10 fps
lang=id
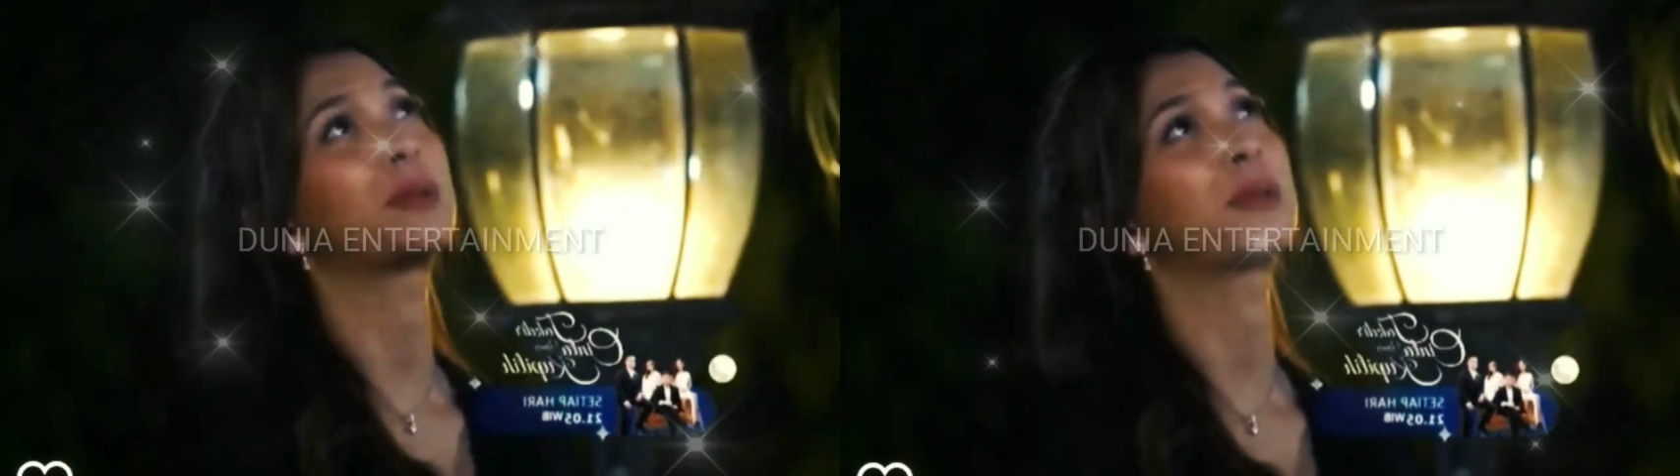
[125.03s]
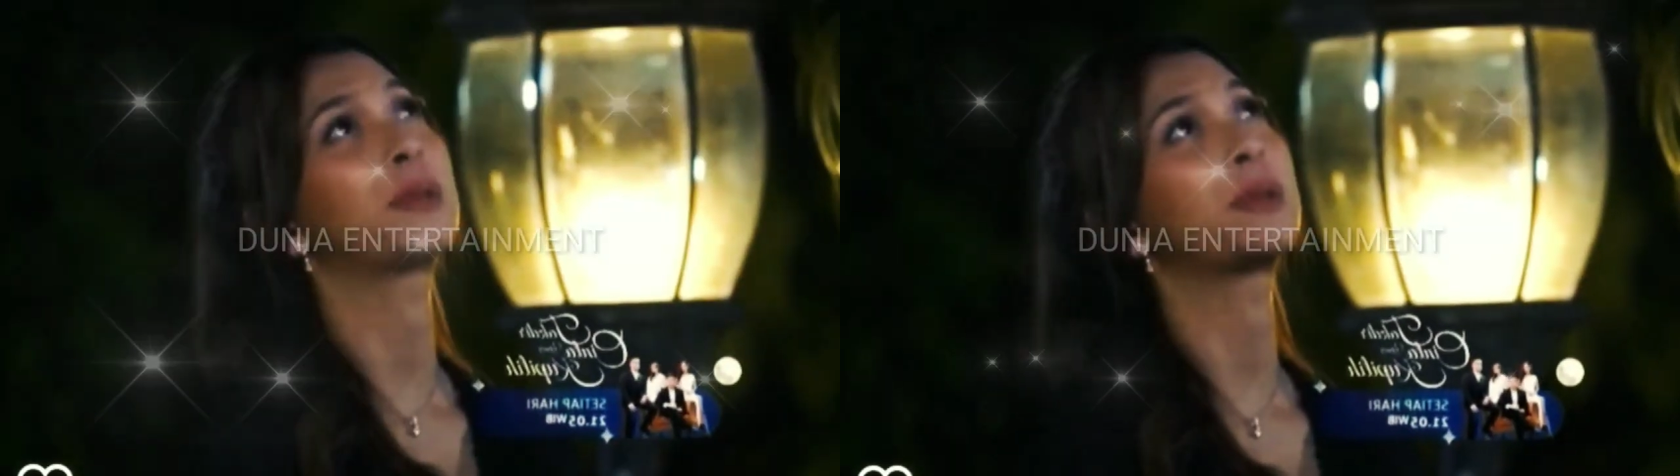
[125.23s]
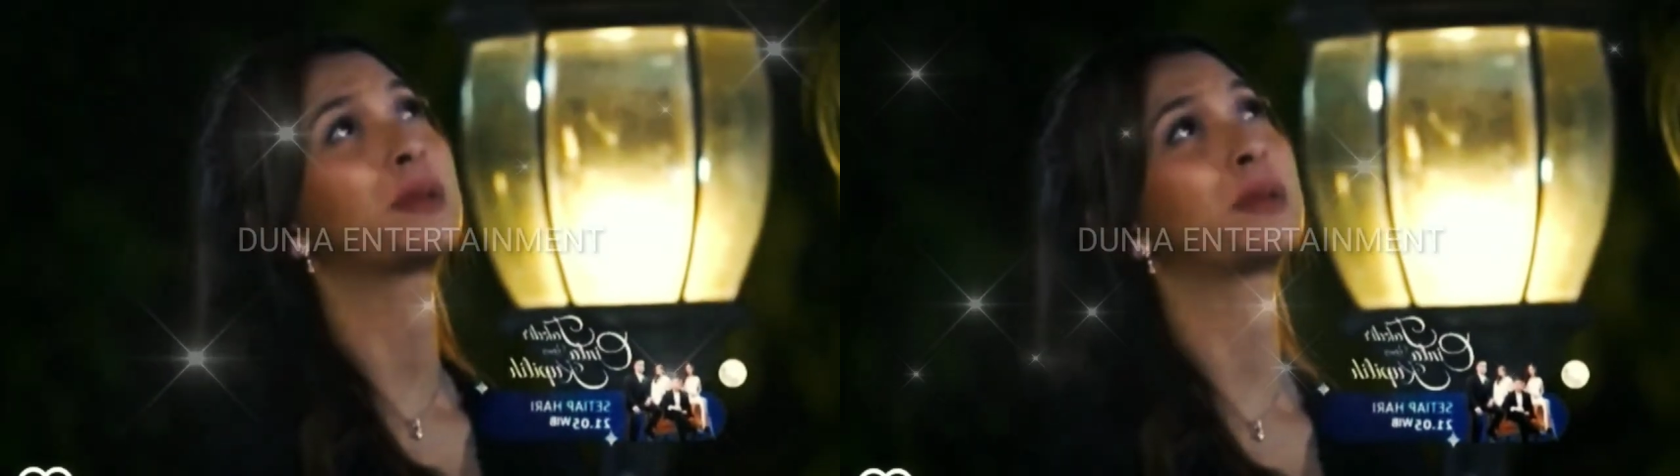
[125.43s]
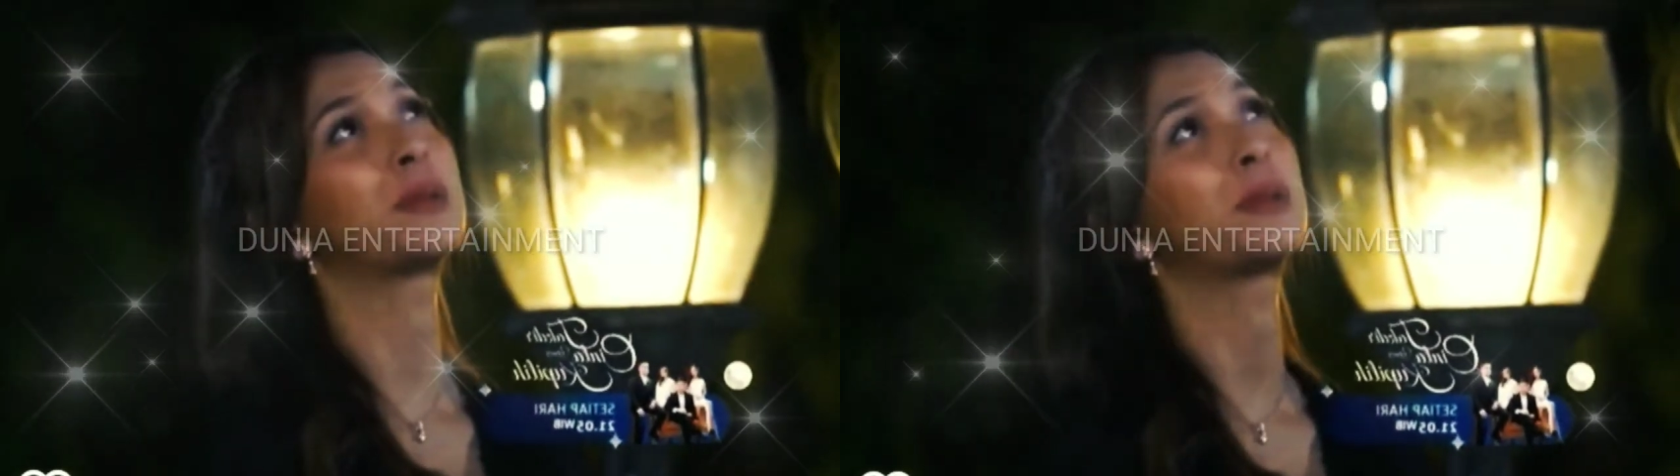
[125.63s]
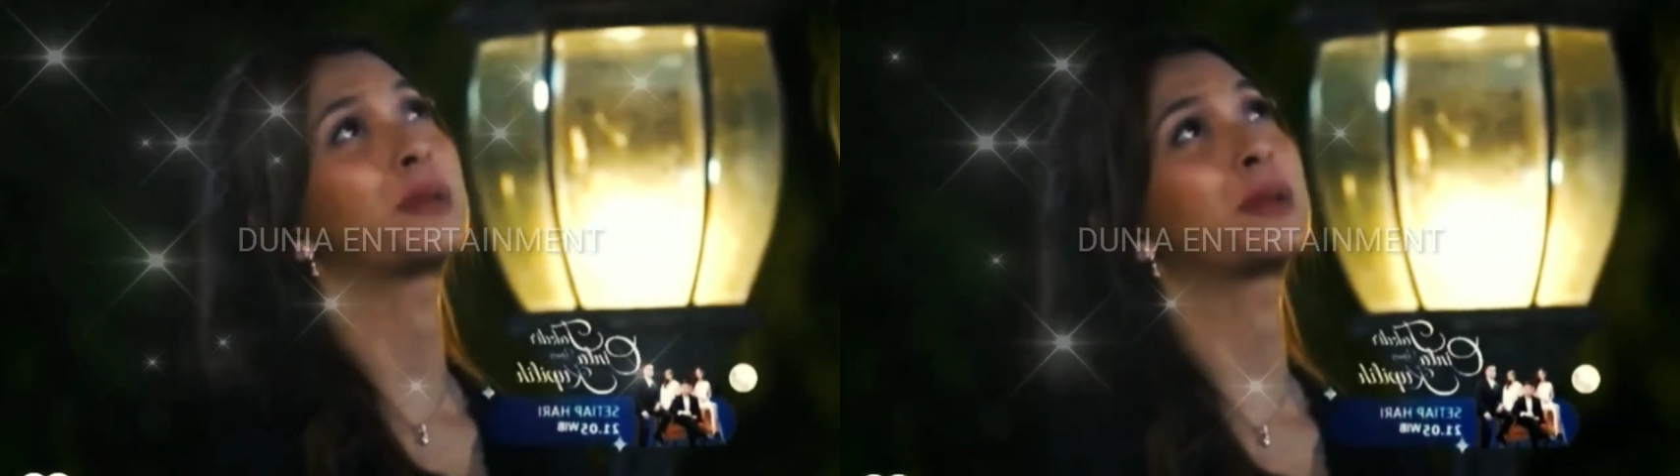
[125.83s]
senang.
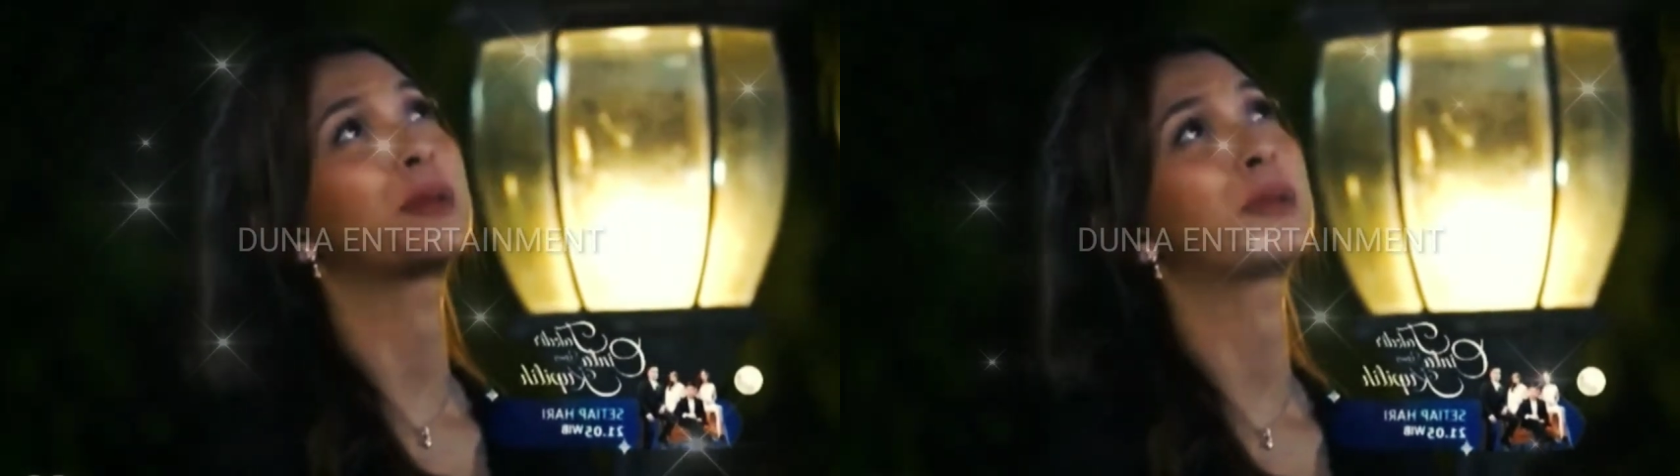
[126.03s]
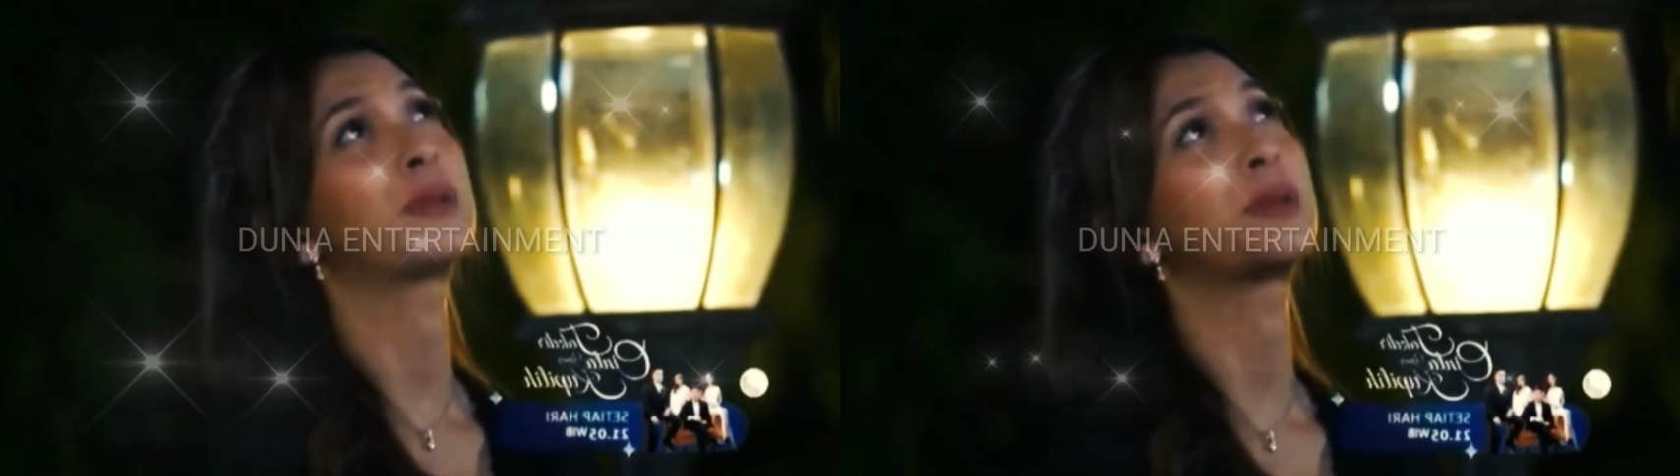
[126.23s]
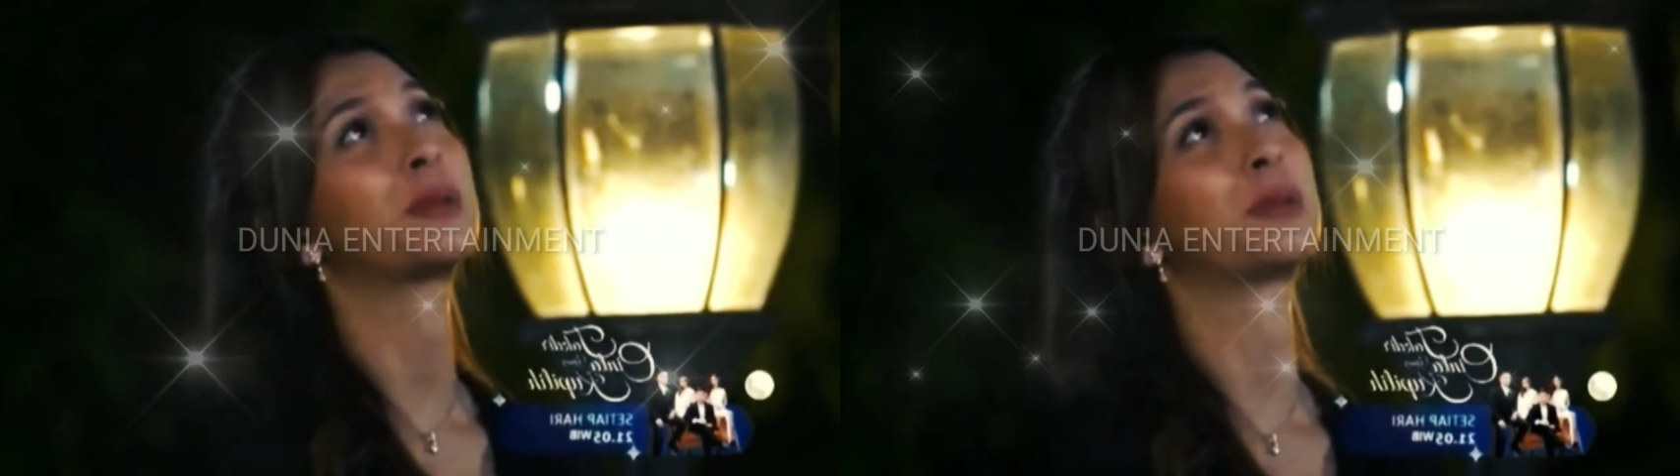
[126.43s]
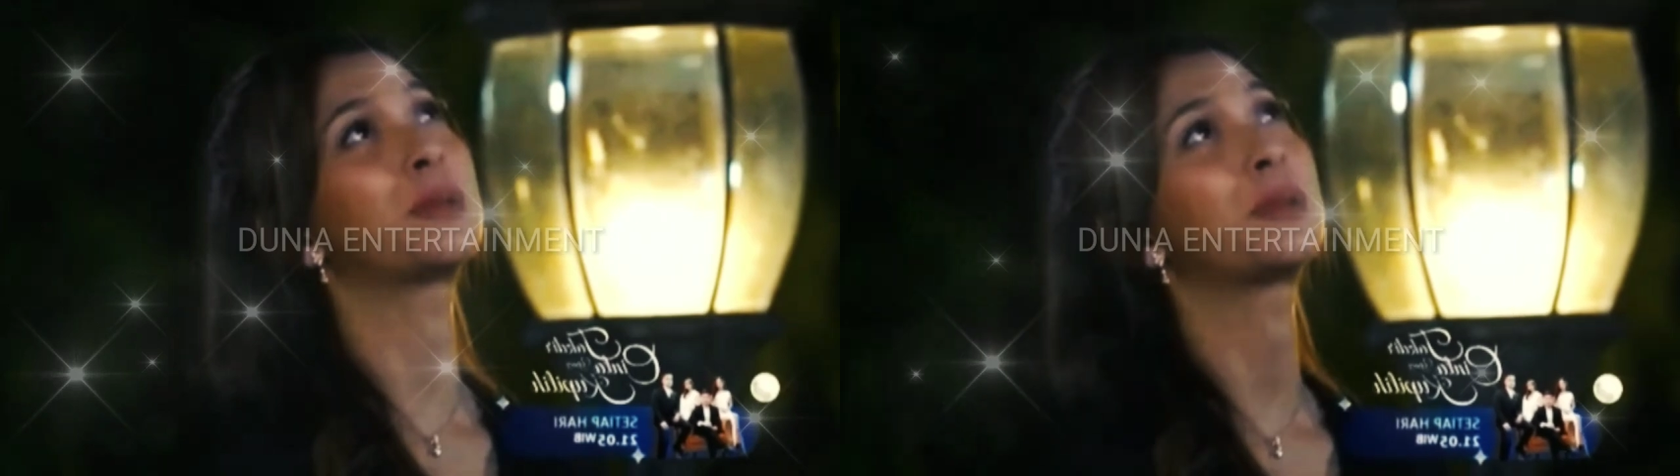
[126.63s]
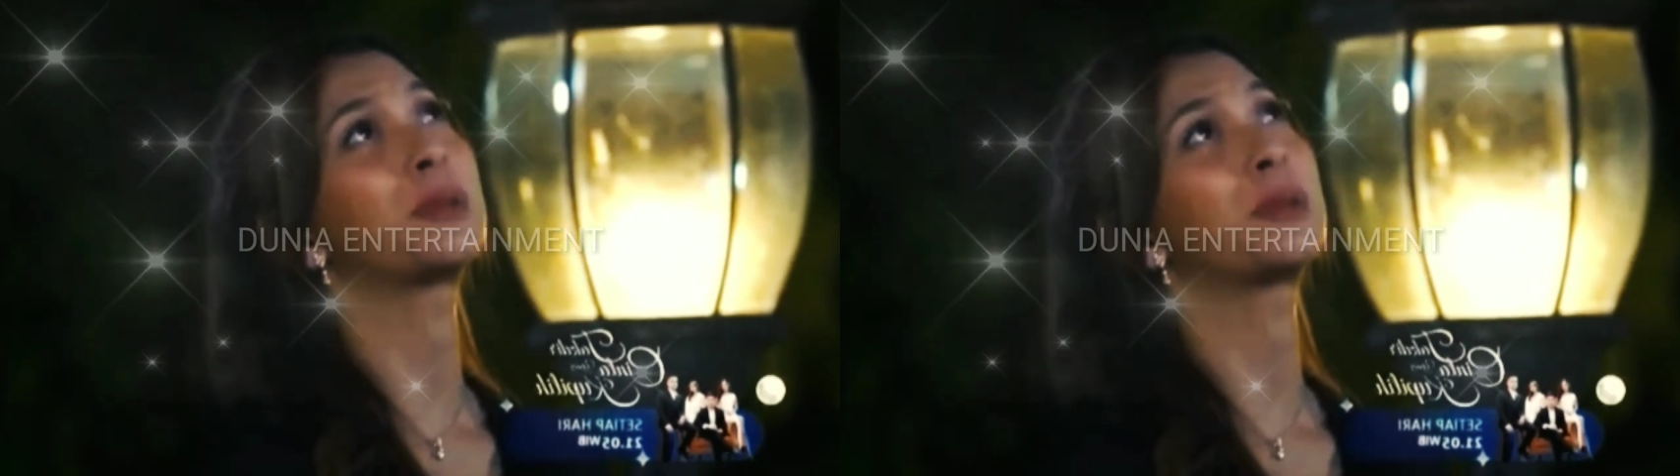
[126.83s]
Ia